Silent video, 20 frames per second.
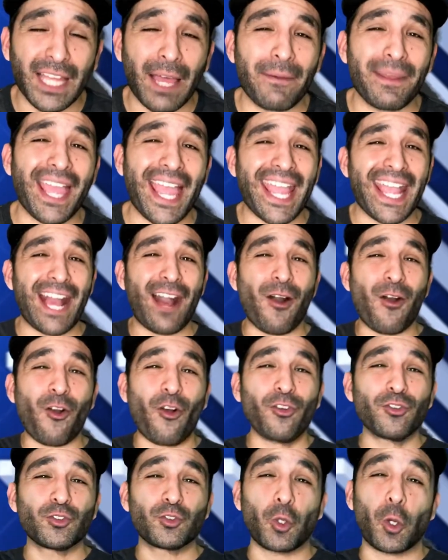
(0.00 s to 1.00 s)
había llegado
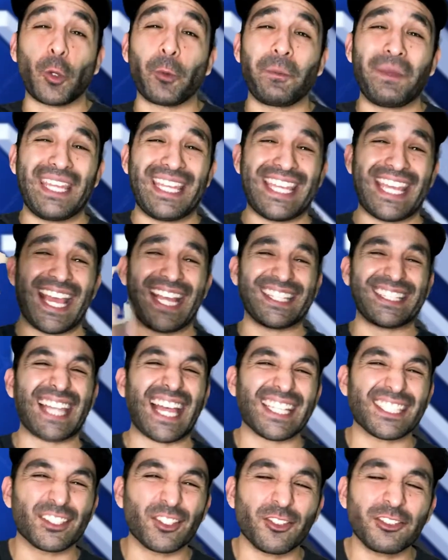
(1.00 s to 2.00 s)
con sus
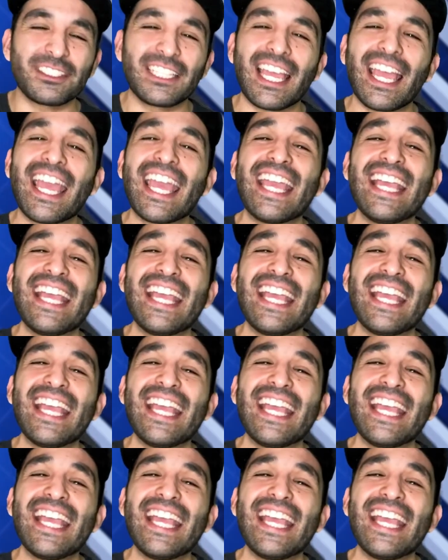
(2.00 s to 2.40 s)
billetazos